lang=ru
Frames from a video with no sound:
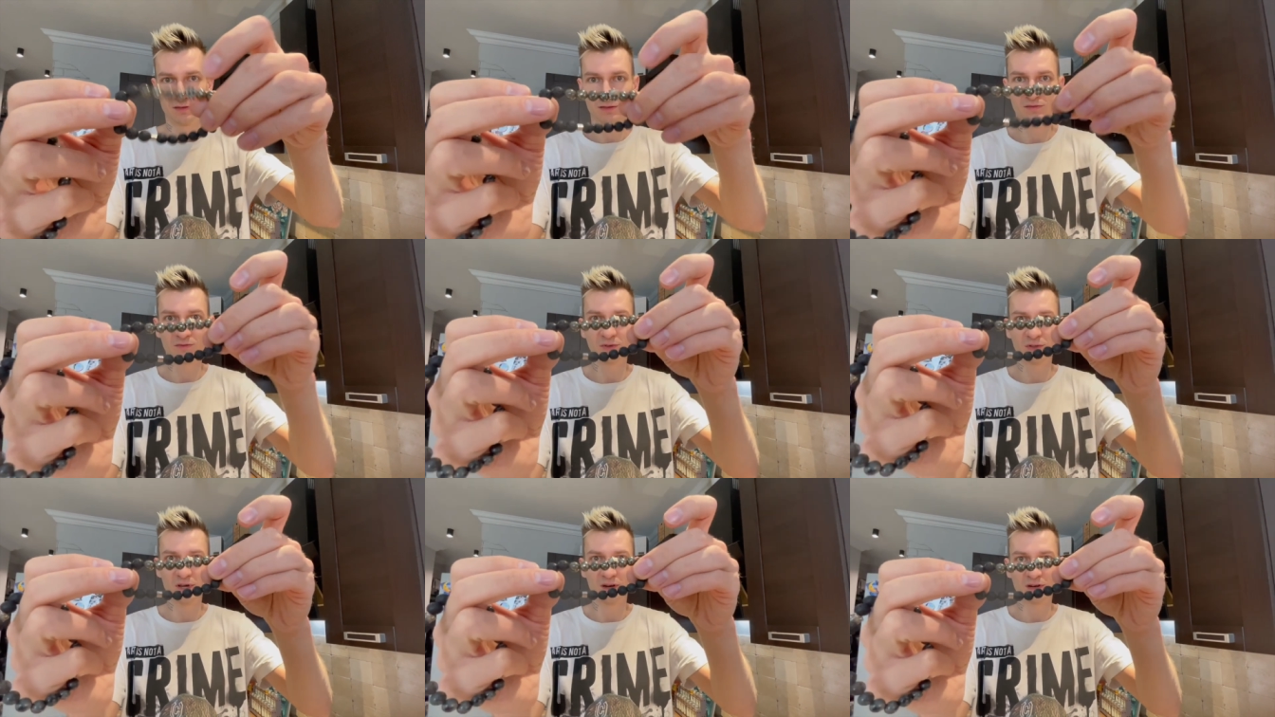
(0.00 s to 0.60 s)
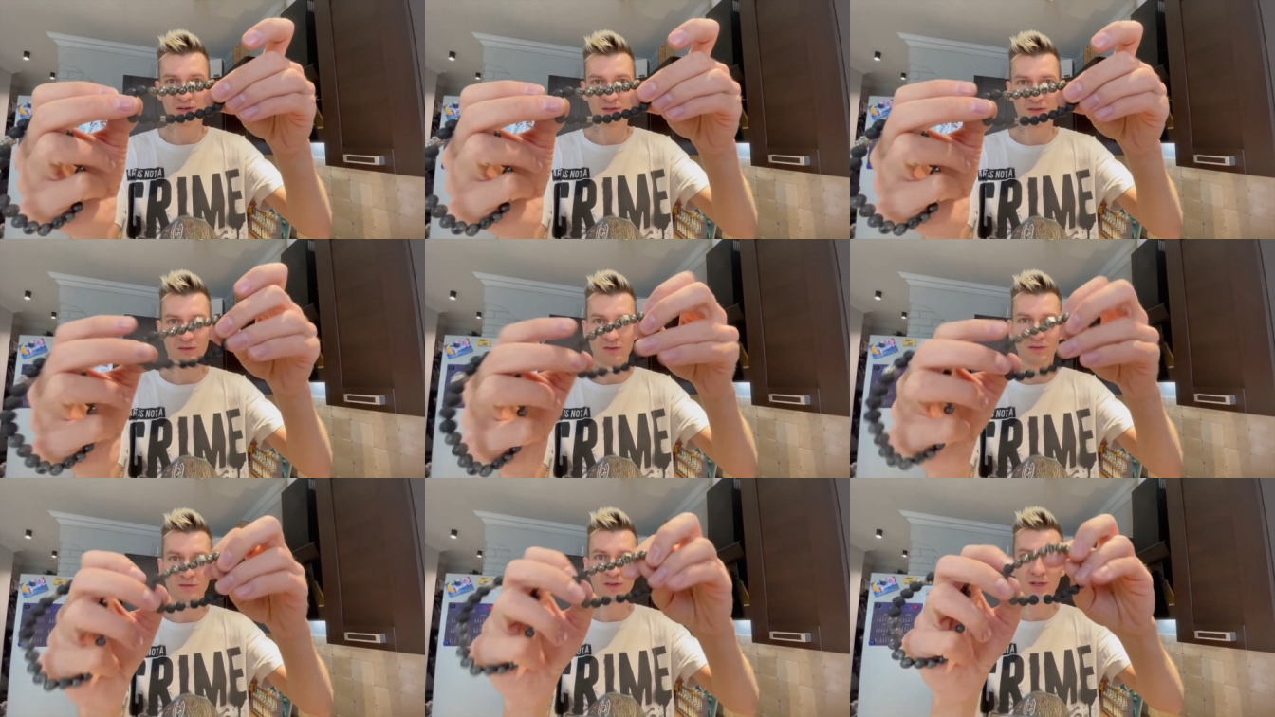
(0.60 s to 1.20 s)
Вот так
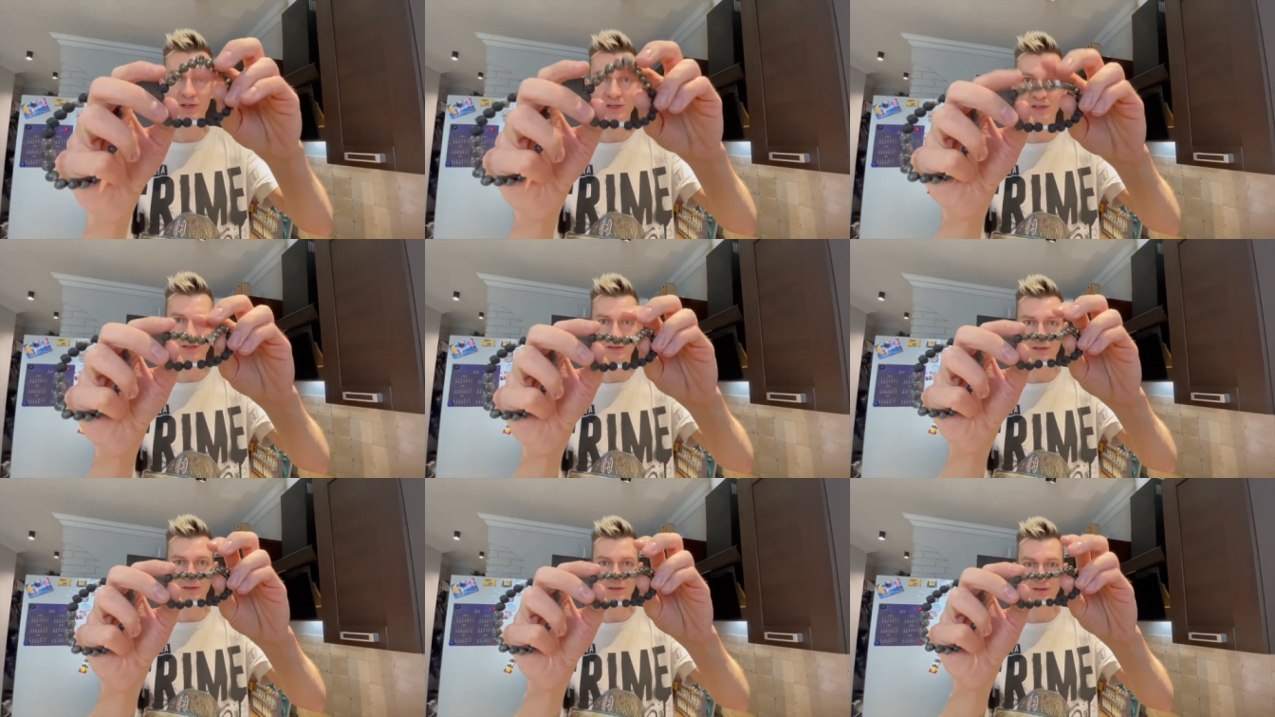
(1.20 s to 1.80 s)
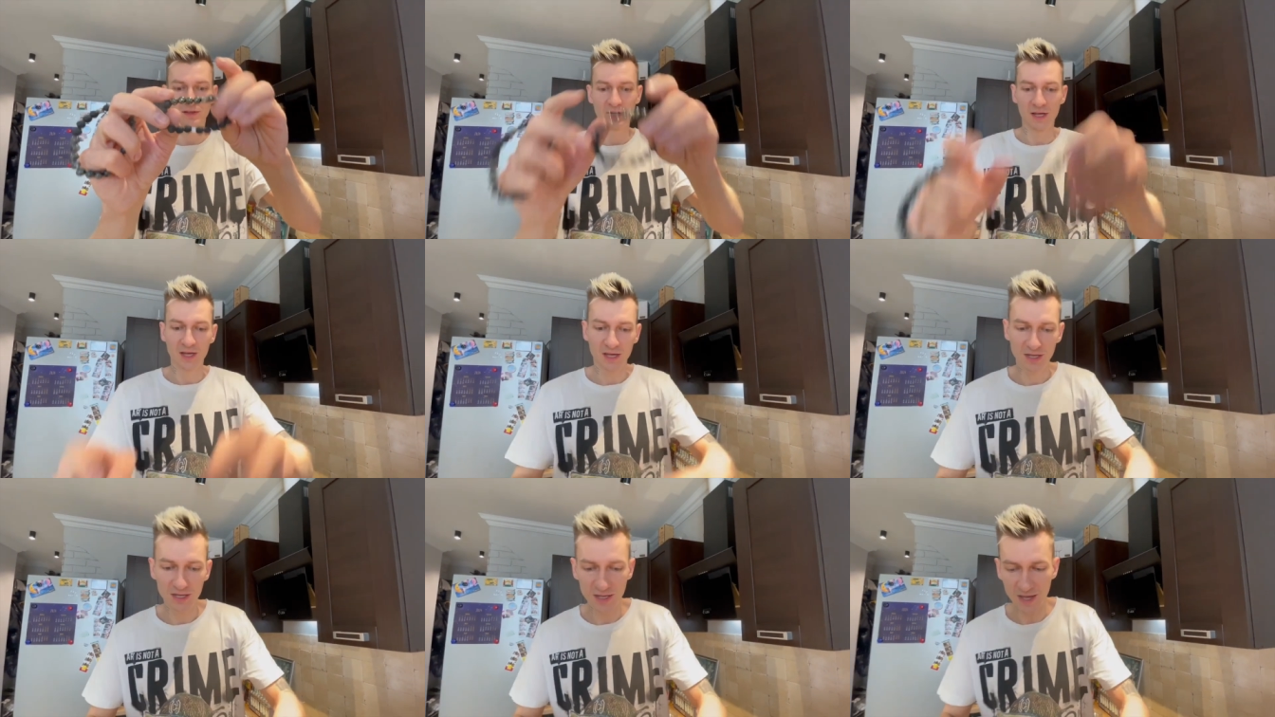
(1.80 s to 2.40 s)
он выглядит.
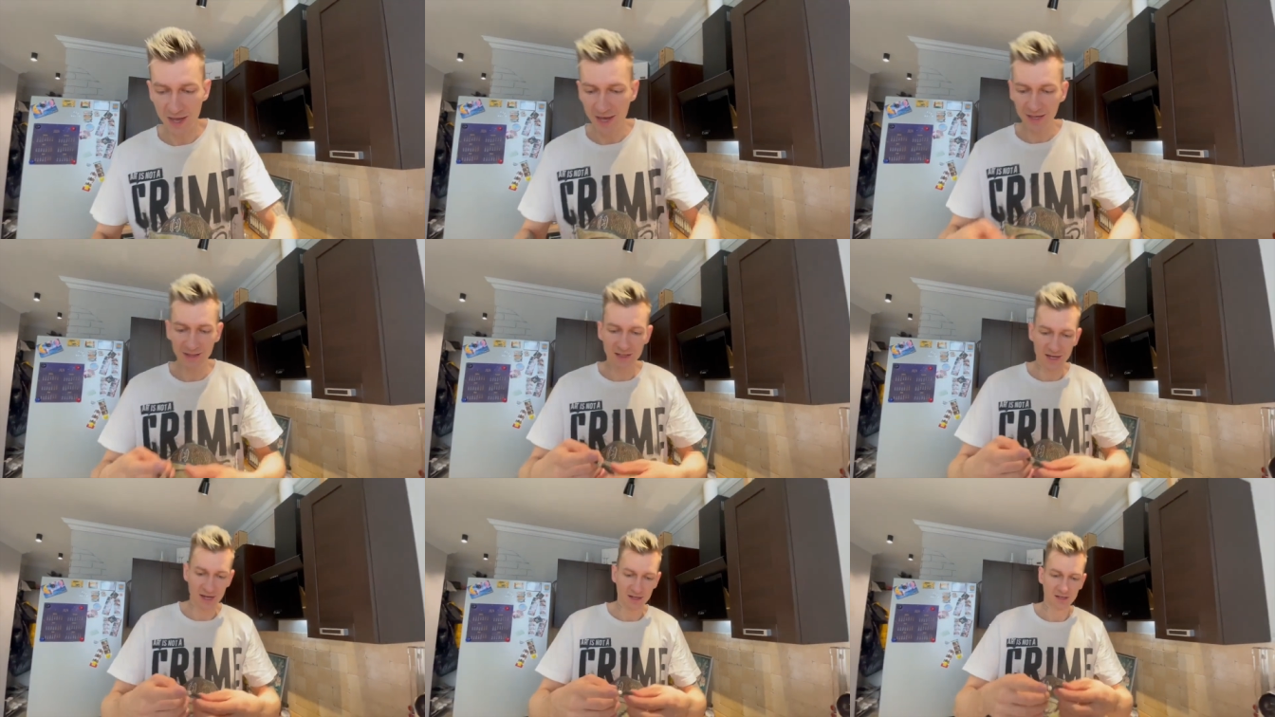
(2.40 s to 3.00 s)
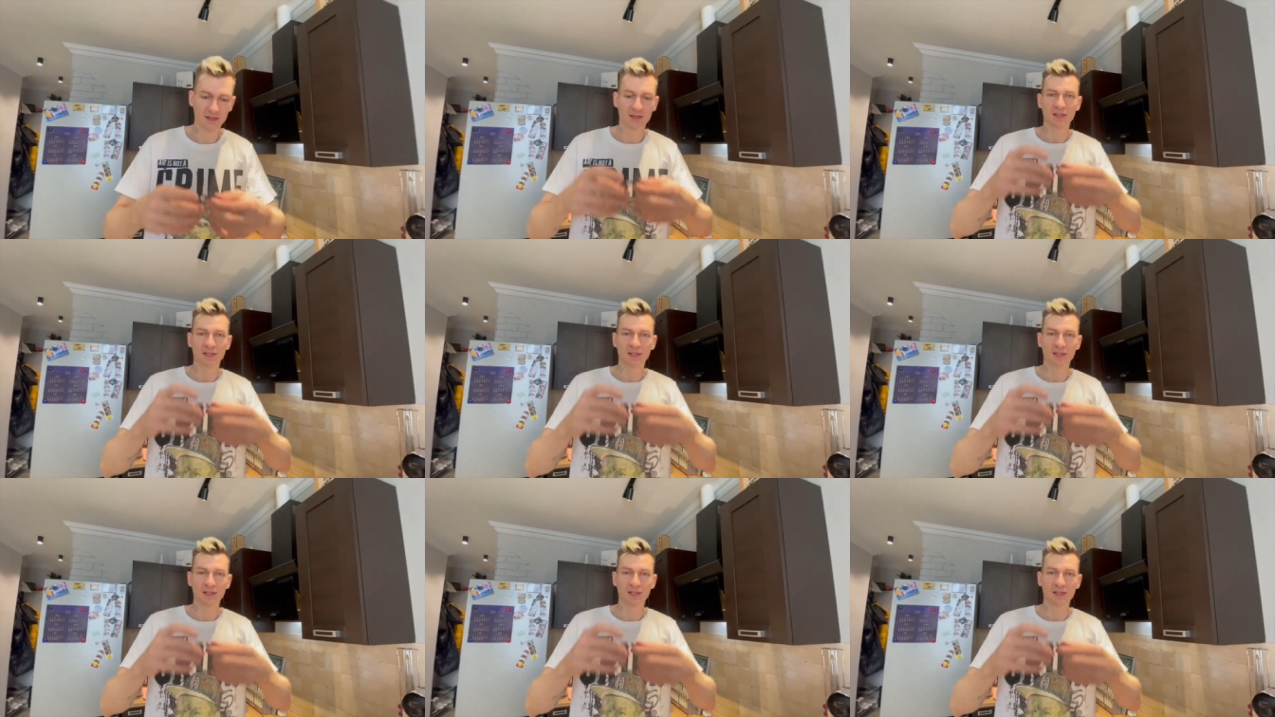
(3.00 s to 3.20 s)
И это